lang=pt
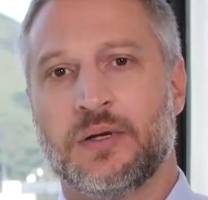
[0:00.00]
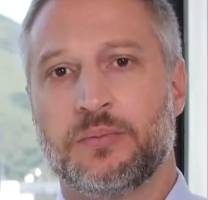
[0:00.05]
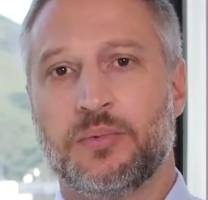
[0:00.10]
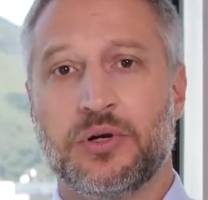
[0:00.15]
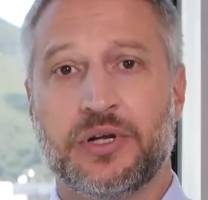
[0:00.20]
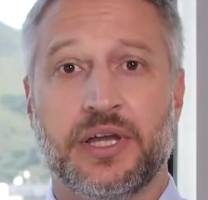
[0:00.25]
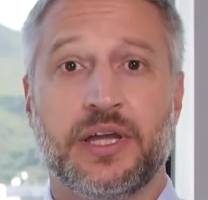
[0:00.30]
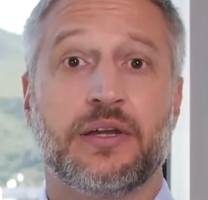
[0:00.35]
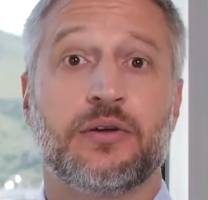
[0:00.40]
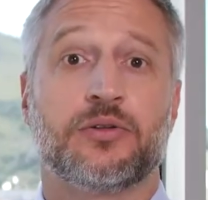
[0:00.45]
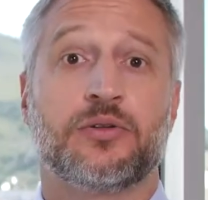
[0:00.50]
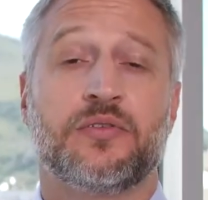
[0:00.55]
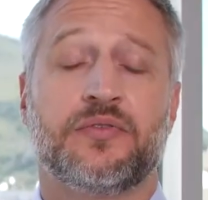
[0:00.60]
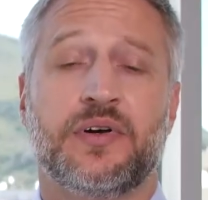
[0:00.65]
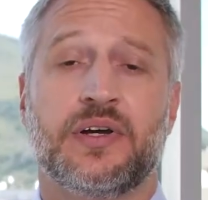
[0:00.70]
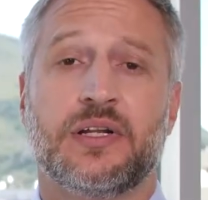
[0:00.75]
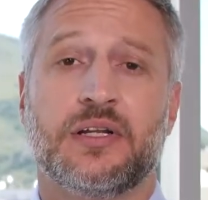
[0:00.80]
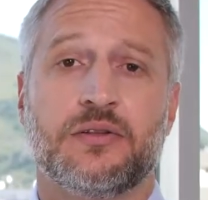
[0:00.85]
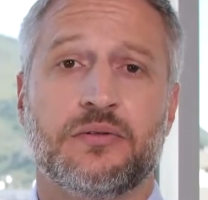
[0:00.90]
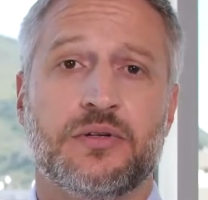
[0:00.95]
Por que, que eu estou
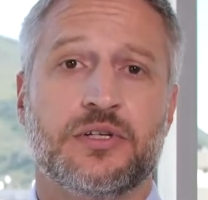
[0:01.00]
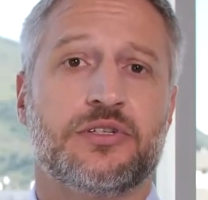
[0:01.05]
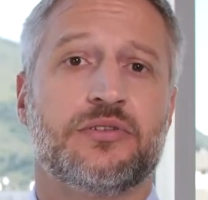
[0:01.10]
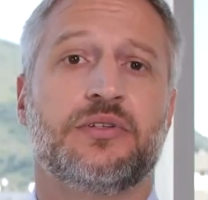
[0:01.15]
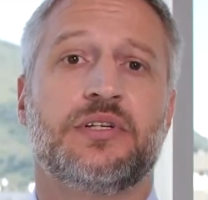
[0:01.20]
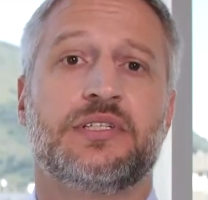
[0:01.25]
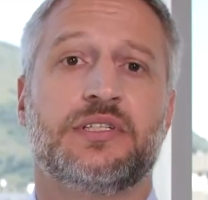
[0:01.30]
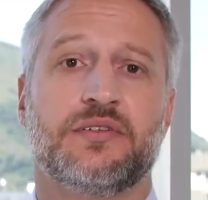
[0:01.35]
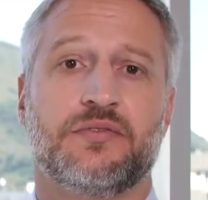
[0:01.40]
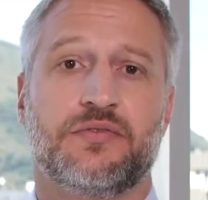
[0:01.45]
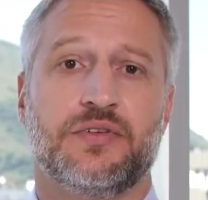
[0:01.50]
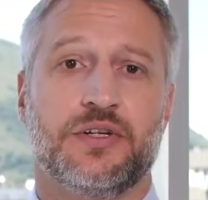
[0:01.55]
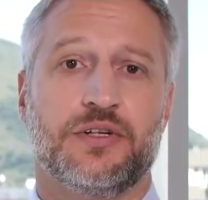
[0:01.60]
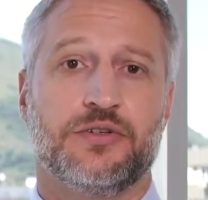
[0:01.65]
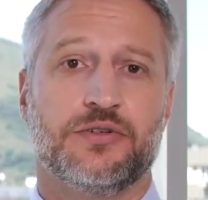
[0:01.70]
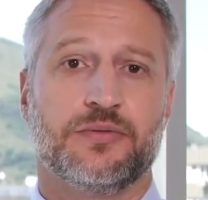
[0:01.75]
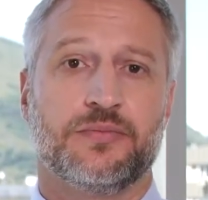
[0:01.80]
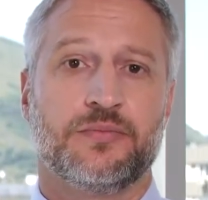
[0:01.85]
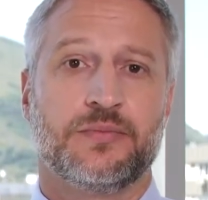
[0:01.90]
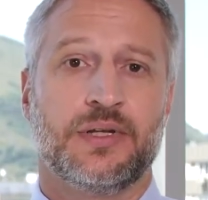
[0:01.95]
falando isso nesse
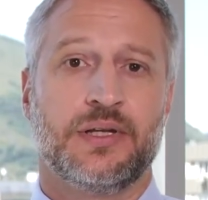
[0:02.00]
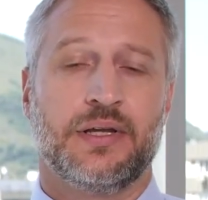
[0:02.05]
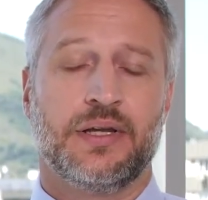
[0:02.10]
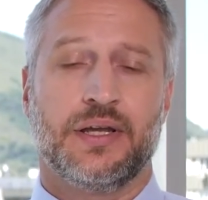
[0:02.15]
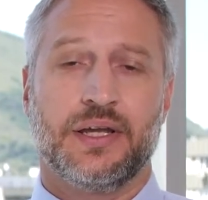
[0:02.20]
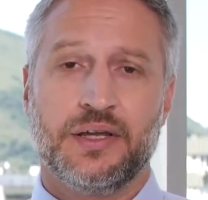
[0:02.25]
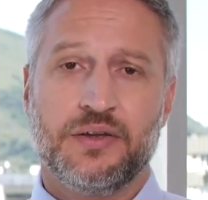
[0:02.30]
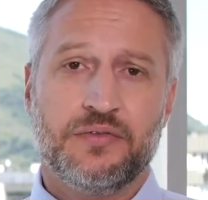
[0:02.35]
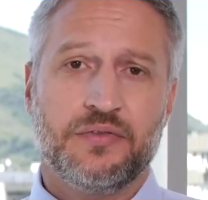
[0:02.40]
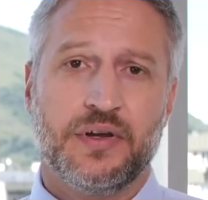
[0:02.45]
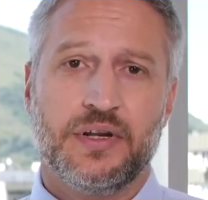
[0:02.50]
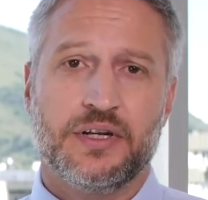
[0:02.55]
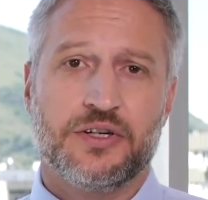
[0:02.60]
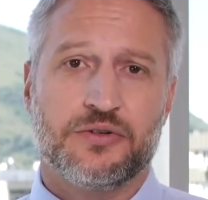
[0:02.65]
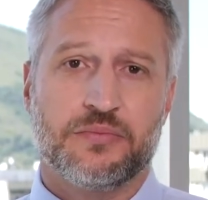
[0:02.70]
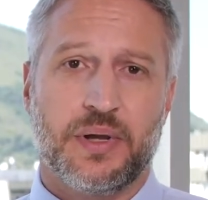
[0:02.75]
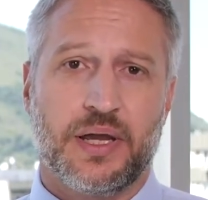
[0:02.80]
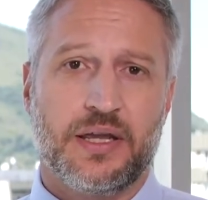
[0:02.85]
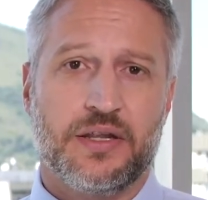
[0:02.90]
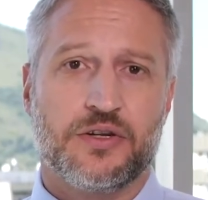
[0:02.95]
vídeo?
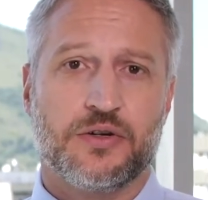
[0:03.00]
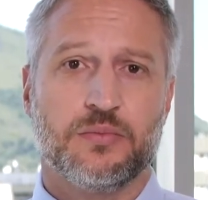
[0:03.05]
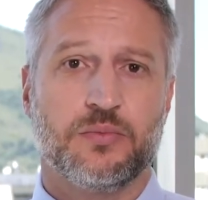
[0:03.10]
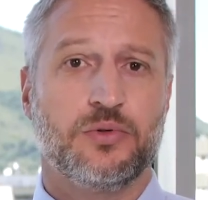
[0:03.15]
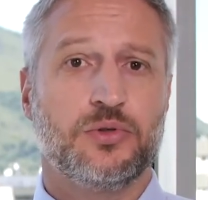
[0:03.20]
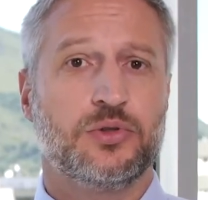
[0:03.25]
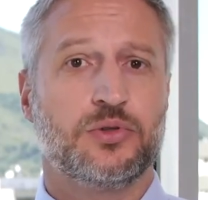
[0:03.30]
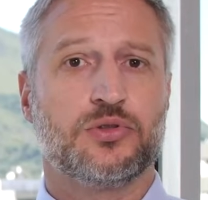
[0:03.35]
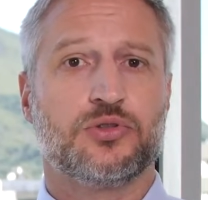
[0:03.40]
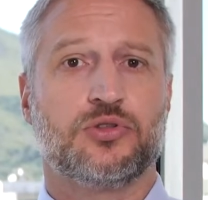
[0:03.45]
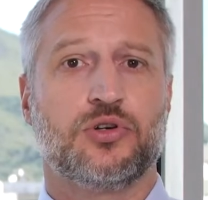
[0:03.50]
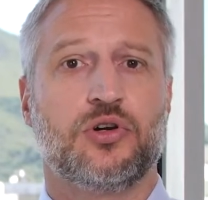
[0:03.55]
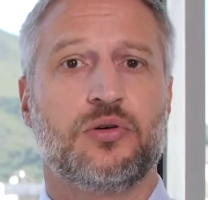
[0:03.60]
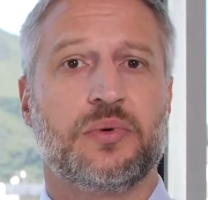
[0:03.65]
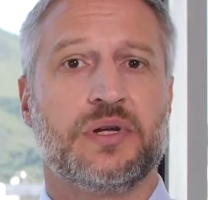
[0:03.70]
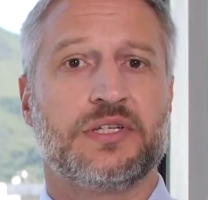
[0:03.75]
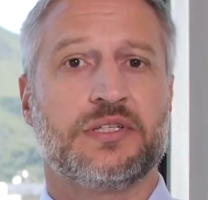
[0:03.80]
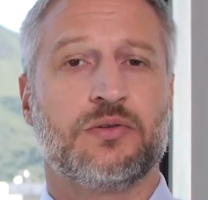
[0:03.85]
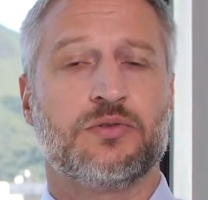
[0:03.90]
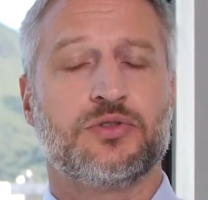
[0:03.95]
Infelizmente, muitos
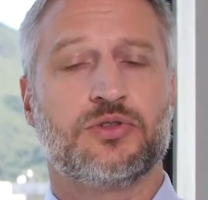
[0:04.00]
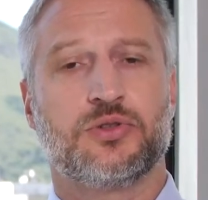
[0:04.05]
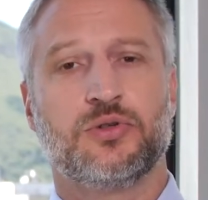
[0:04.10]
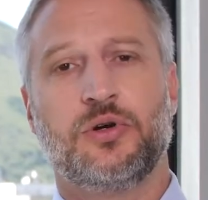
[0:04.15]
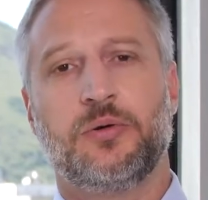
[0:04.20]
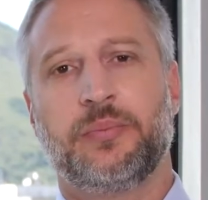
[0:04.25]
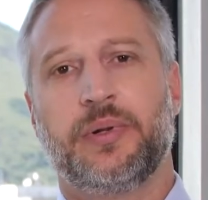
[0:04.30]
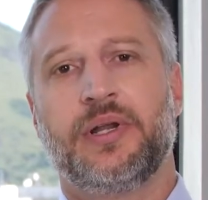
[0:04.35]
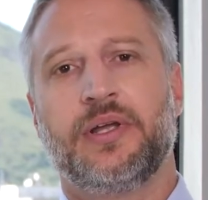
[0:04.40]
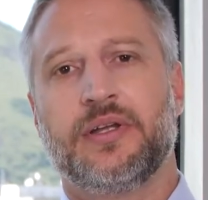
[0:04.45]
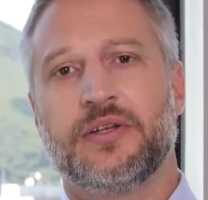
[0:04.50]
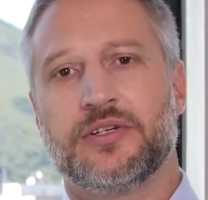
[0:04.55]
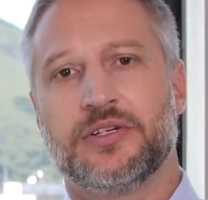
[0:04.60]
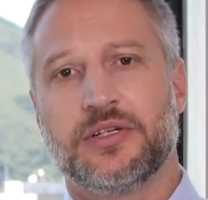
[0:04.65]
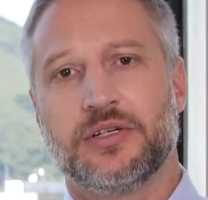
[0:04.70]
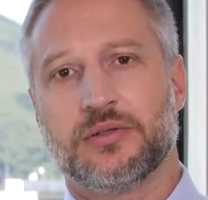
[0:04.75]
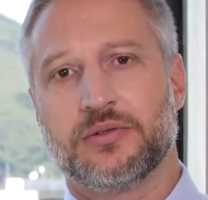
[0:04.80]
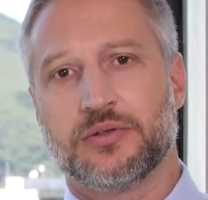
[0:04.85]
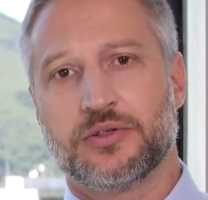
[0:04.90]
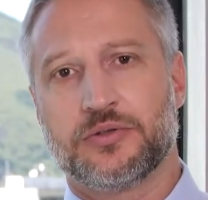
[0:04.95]
homens são
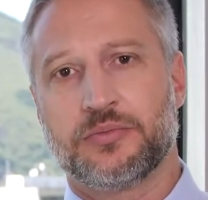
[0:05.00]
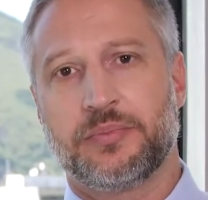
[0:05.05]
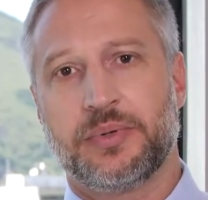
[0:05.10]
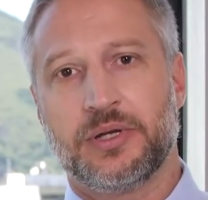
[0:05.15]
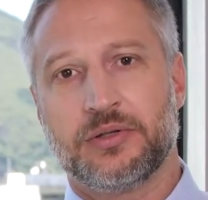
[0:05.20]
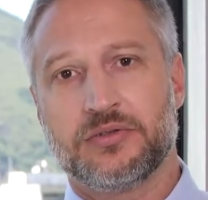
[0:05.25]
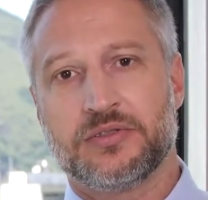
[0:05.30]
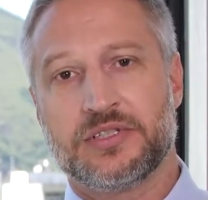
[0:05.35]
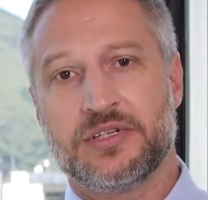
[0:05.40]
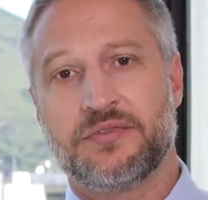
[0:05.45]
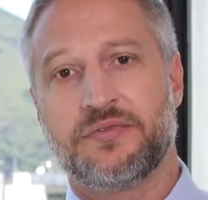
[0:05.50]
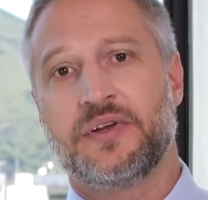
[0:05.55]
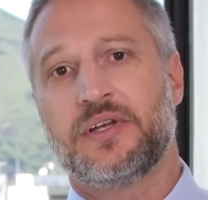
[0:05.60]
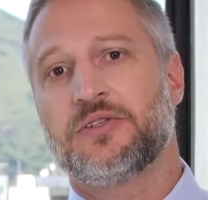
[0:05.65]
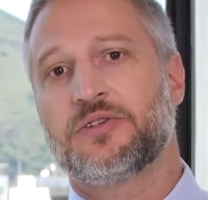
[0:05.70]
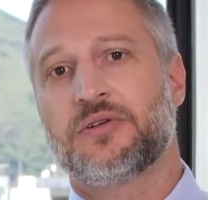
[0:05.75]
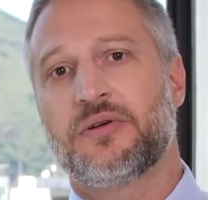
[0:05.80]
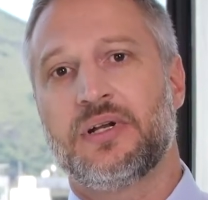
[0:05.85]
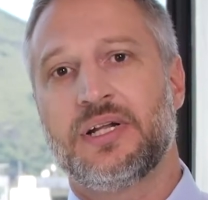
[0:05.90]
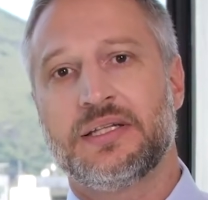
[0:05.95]
surpreendidos pelos
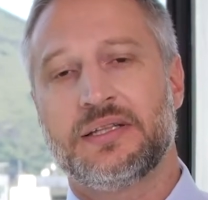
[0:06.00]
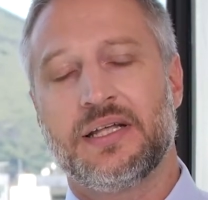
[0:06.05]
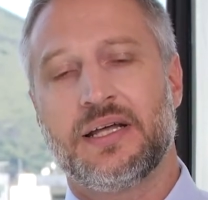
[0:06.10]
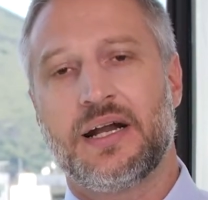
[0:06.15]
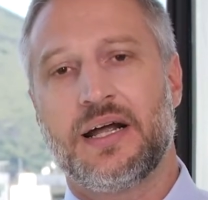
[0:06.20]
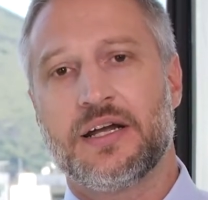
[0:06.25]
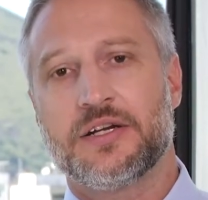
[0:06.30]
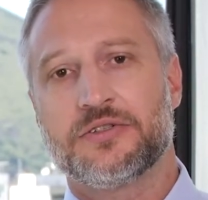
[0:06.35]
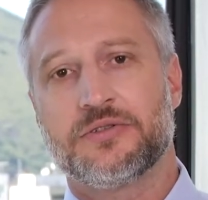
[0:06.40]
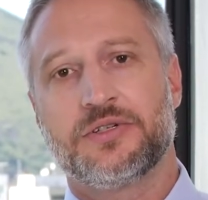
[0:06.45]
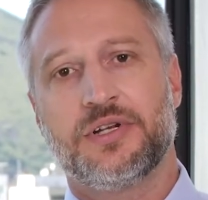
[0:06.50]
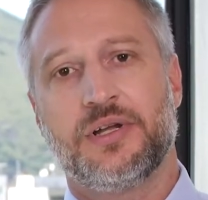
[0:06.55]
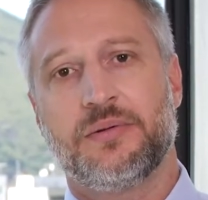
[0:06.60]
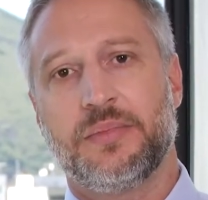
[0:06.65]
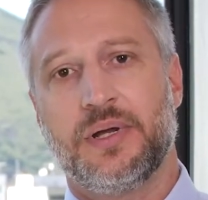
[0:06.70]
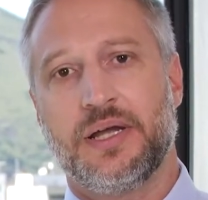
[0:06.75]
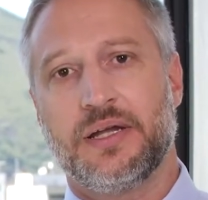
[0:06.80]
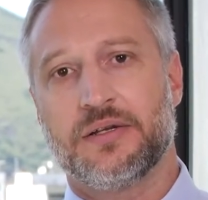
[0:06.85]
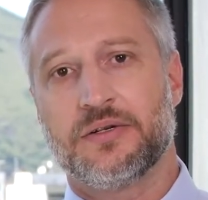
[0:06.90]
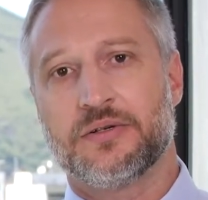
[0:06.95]
efeitos colaterais dos
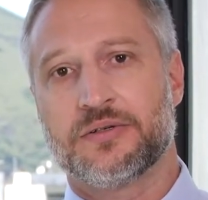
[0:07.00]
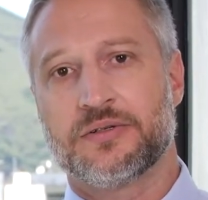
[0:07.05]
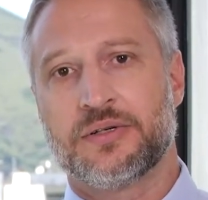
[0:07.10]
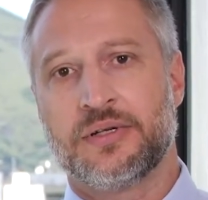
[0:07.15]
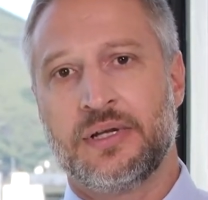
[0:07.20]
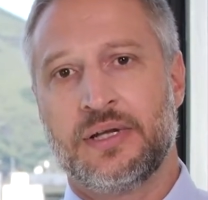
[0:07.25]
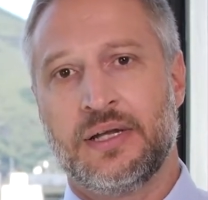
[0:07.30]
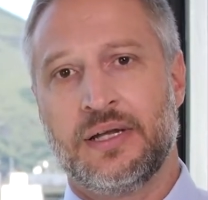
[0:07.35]
remédios.